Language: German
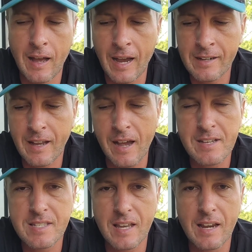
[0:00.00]

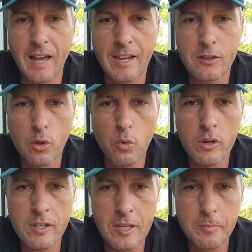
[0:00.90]

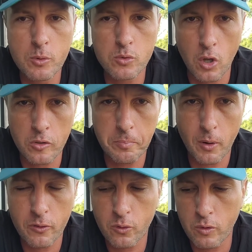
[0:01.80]
Einreiseerleichterungen gibt und
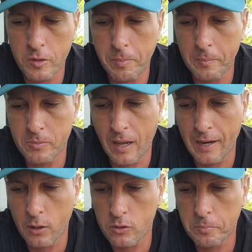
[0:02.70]
Anpassungen beim
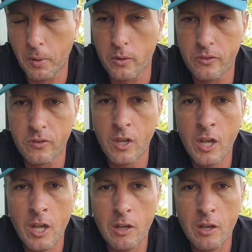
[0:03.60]
Thailand-Pass.